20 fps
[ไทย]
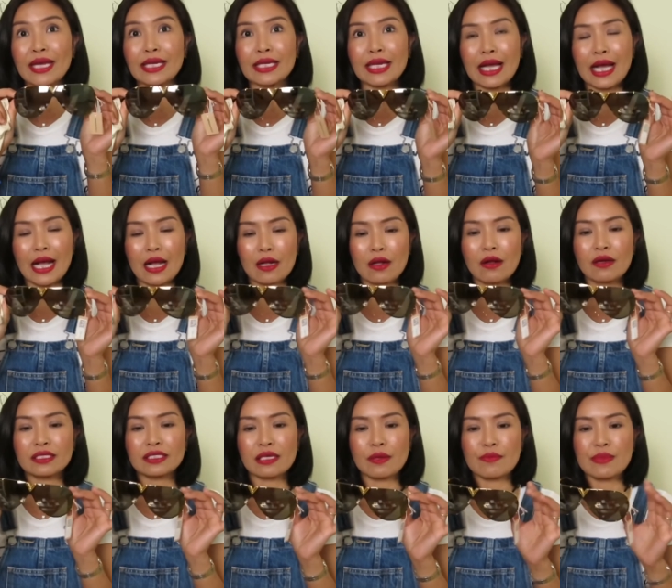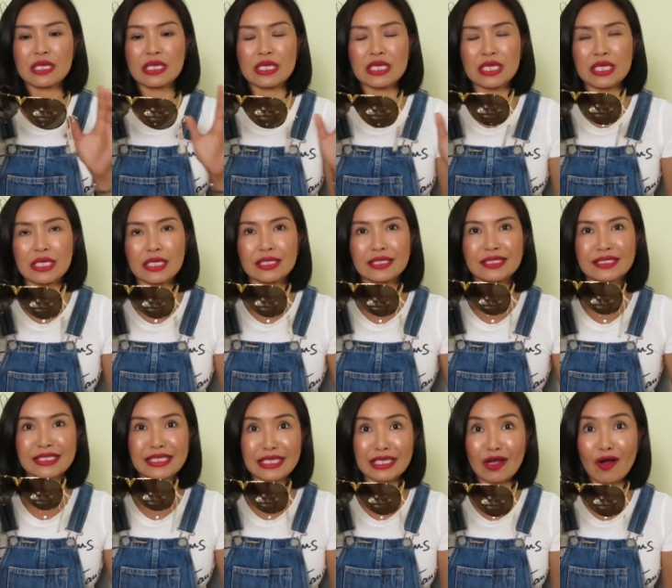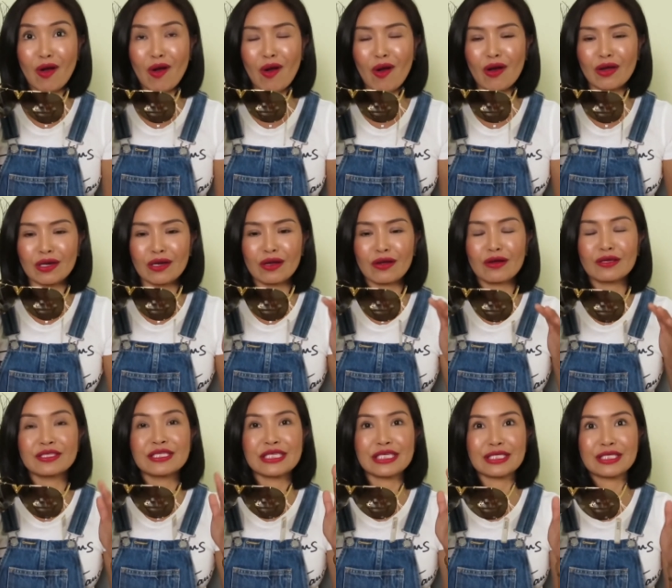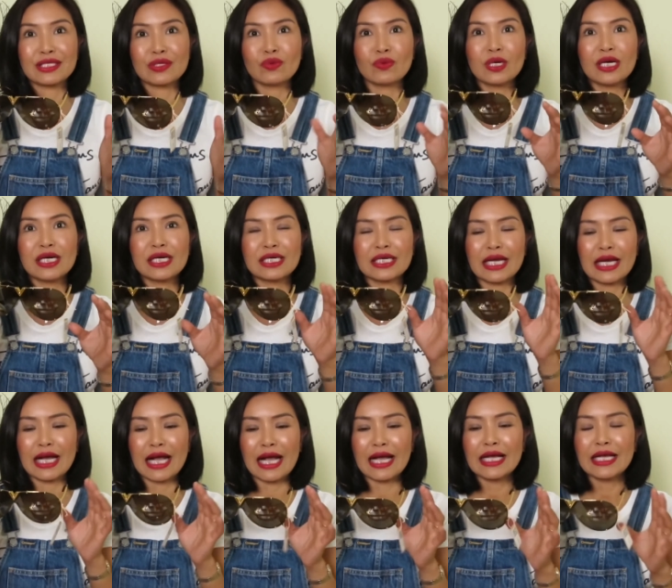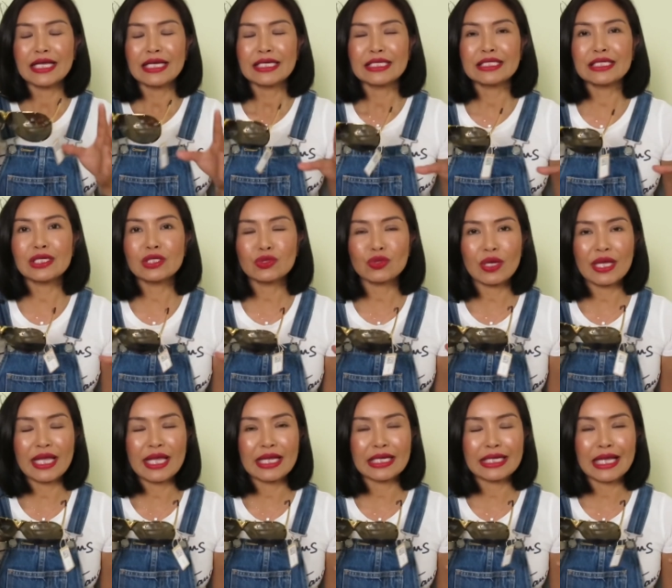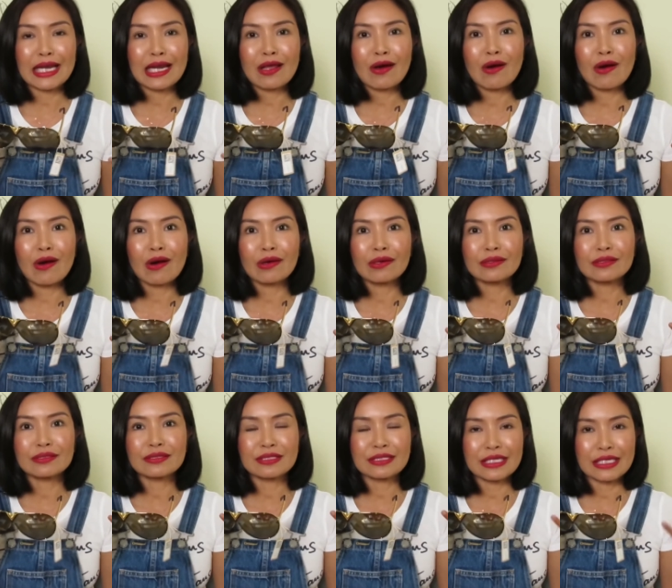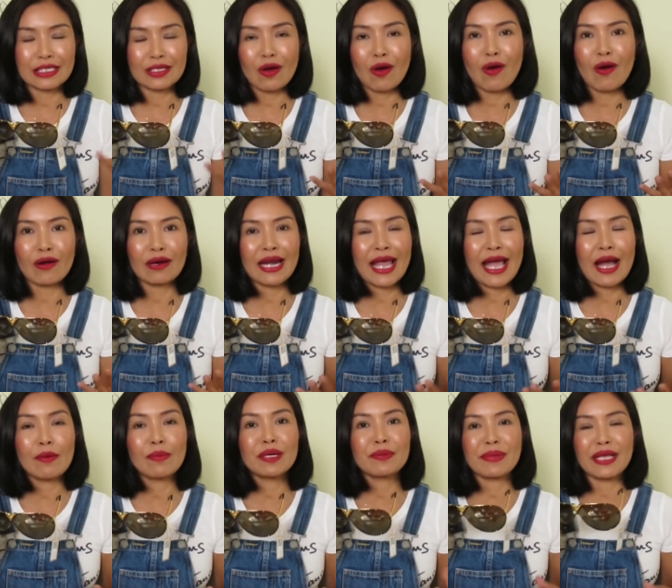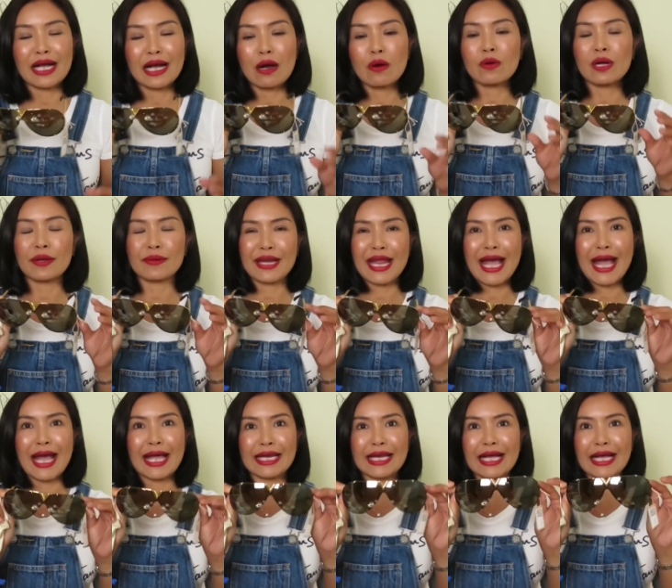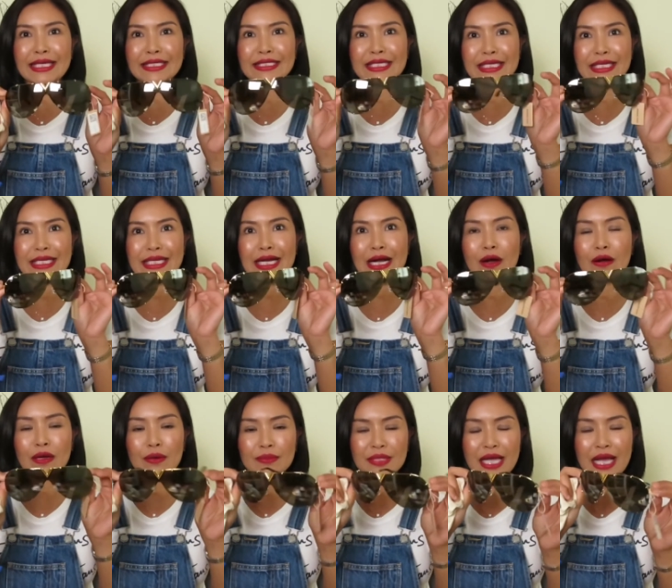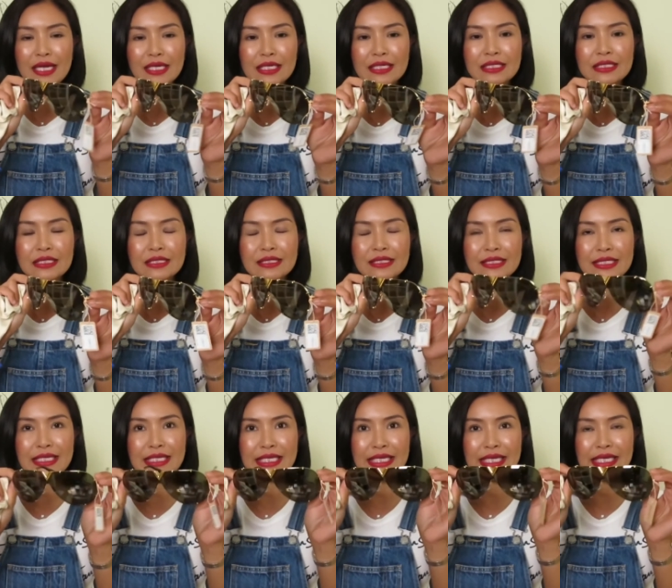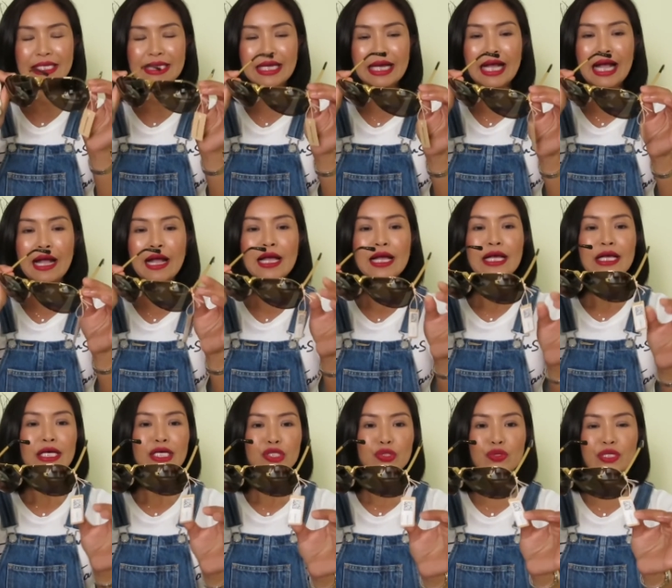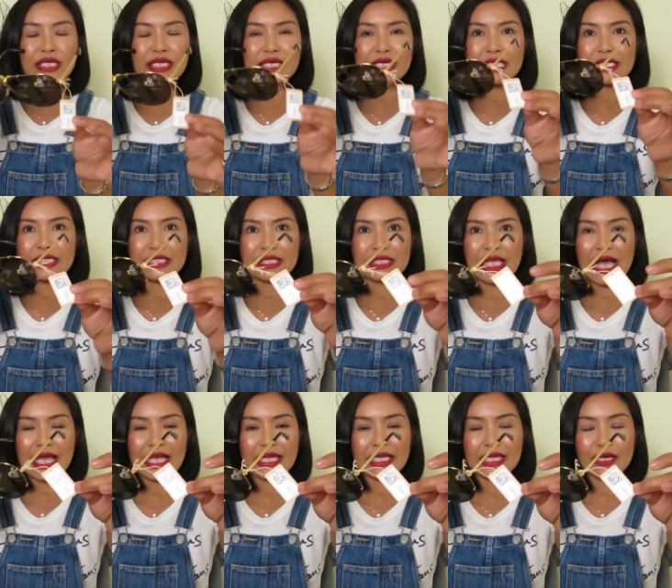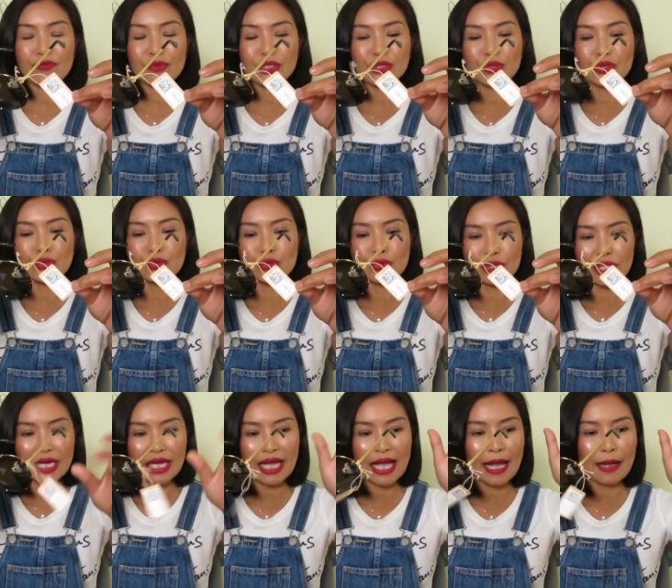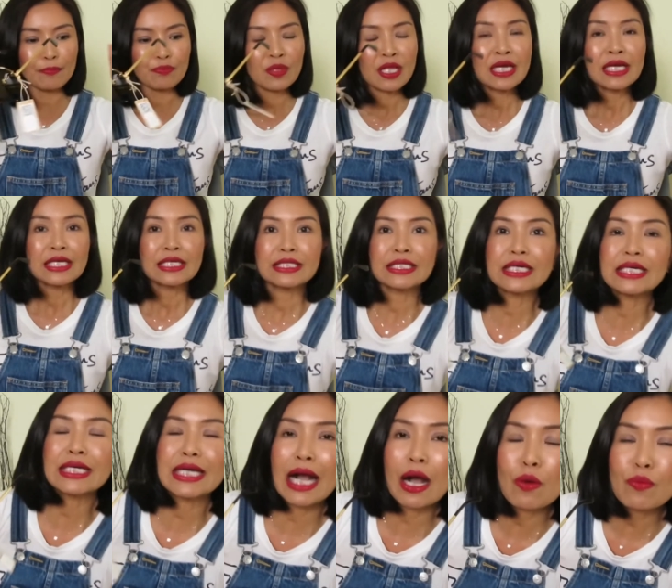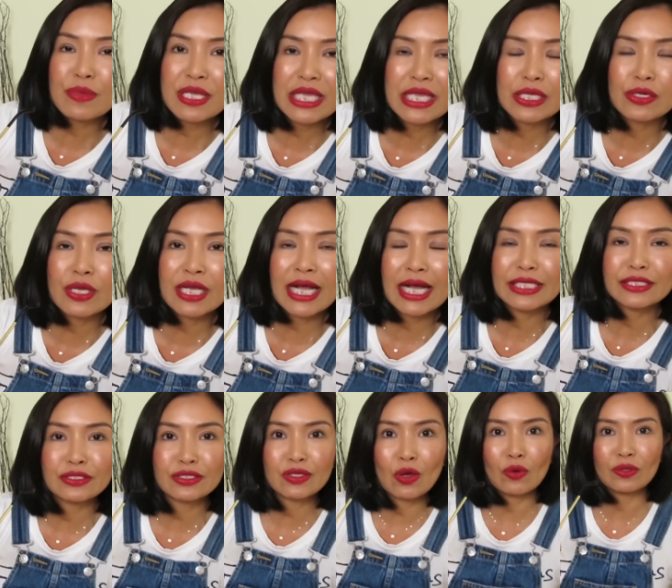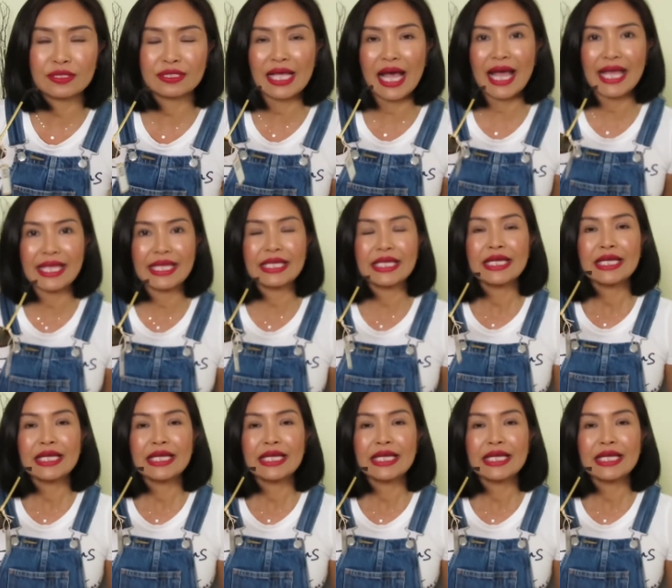นนะคะ ก็จะมีสีทองแล้วก็สีซิลเวอร์นะคะ ซึ่งตัวเองได้ลองสีทองแล้วมันไม่เข้ากับหน้านะคะ สีที่เข้ากับหน้าก็คือสีนี้นะคะตัวนี้คือไซส์ W นะคะ ซึ่งเขามีด้วยกัน2ไซส์